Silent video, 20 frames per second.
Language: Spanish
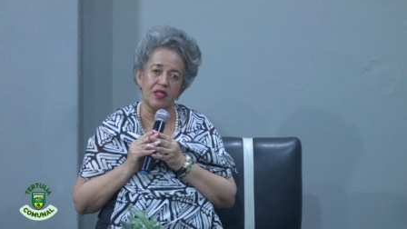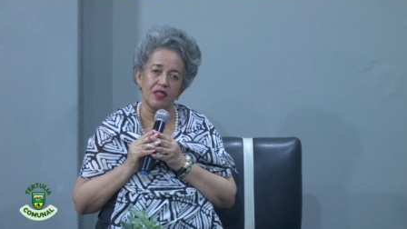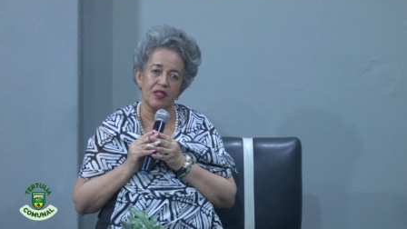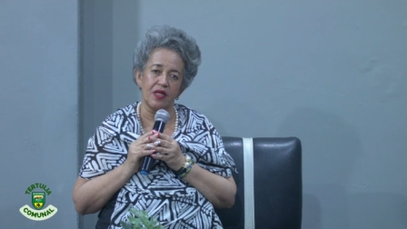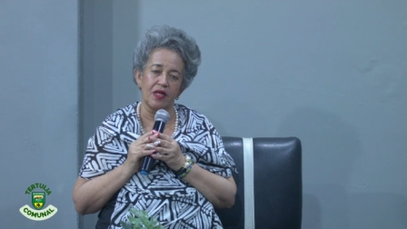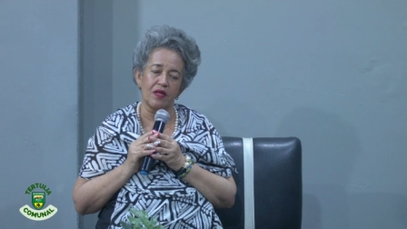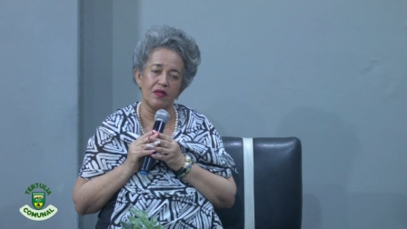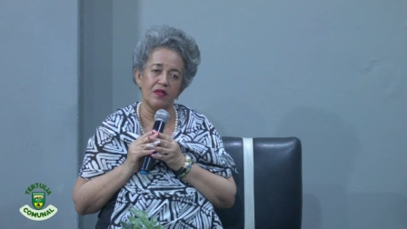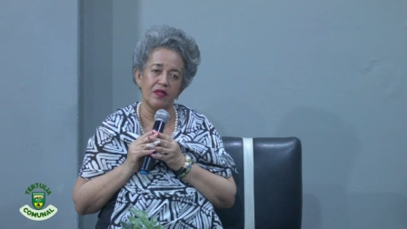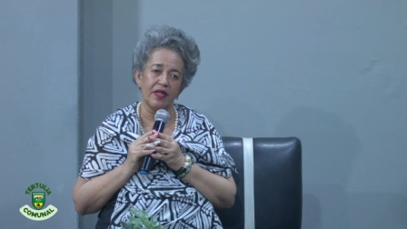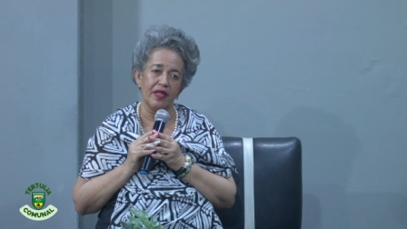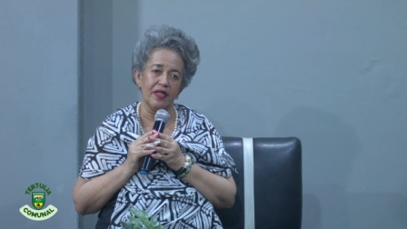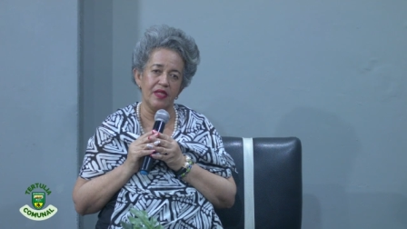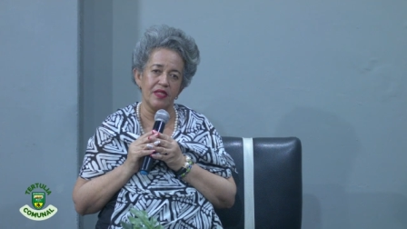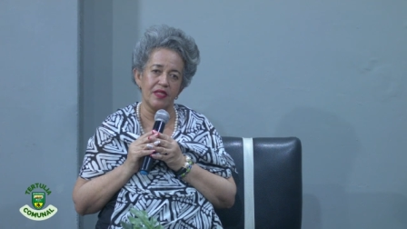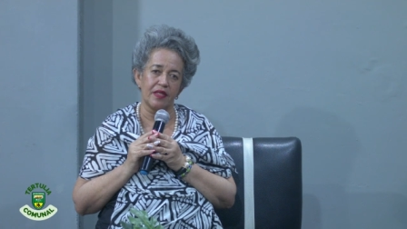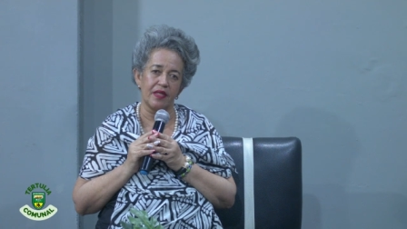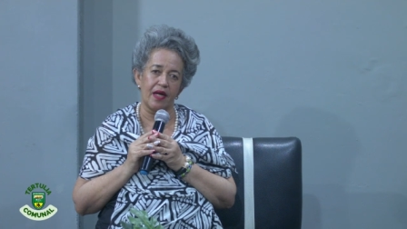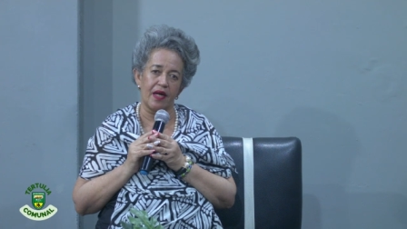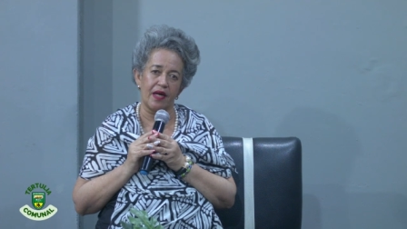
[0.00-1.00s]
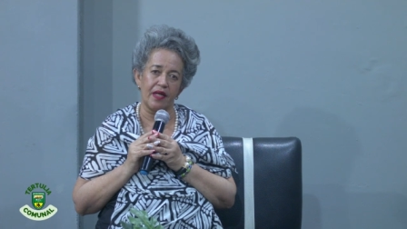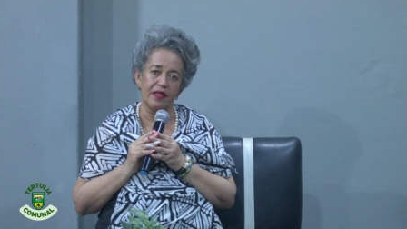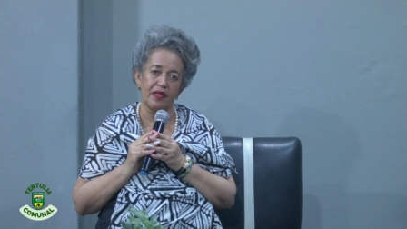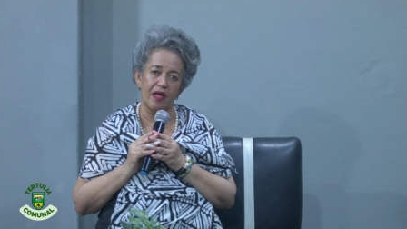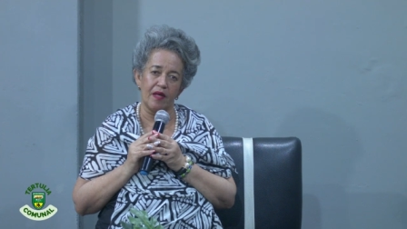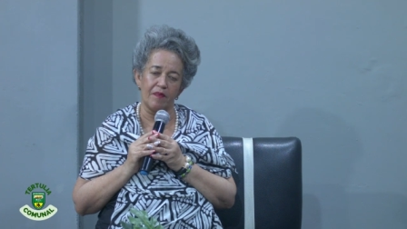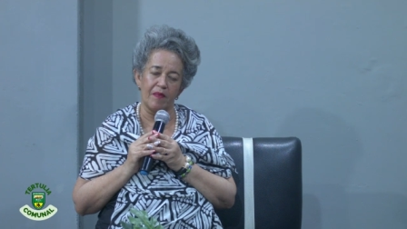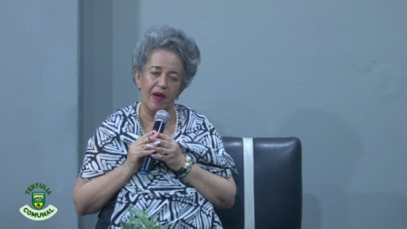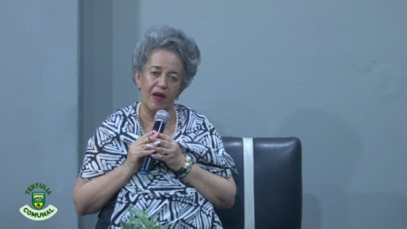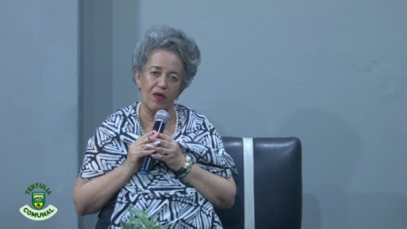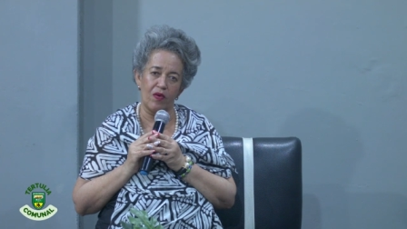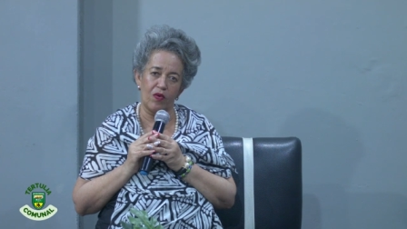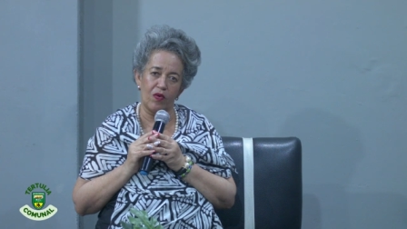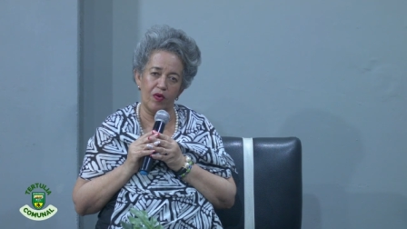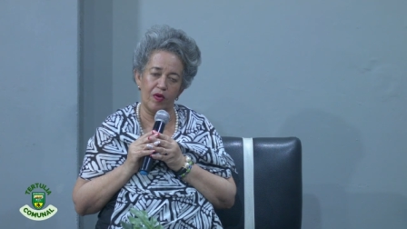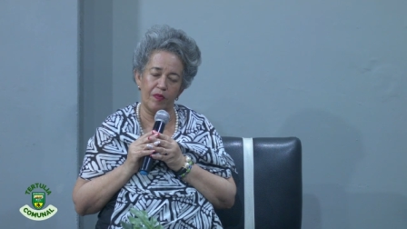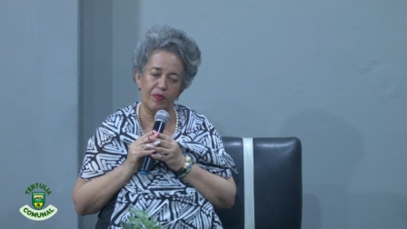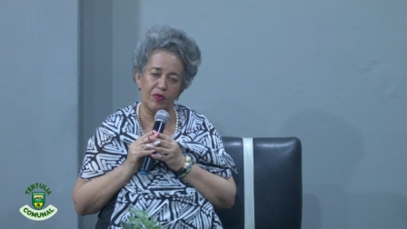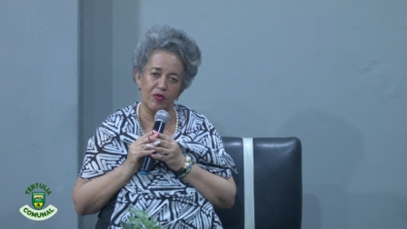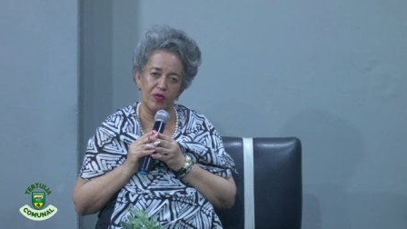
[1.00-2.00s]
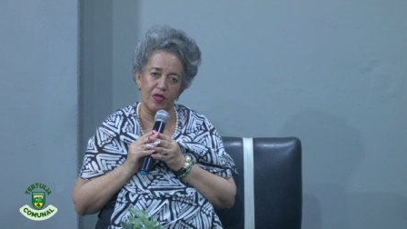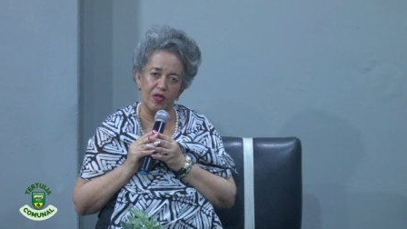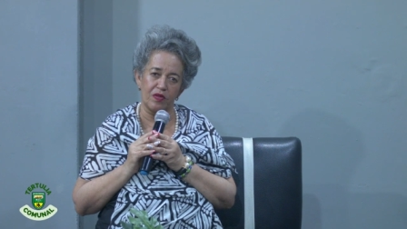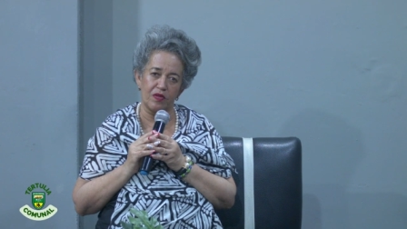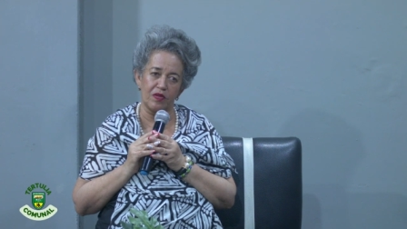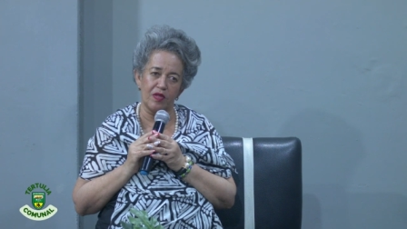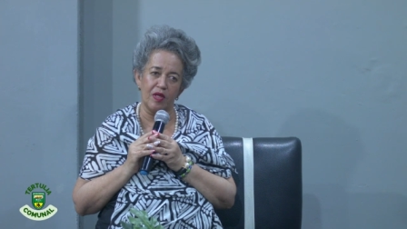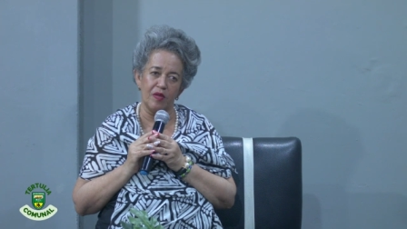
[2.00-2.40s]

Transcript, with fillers: y hacerlos registrar ante el Banco de Proyectos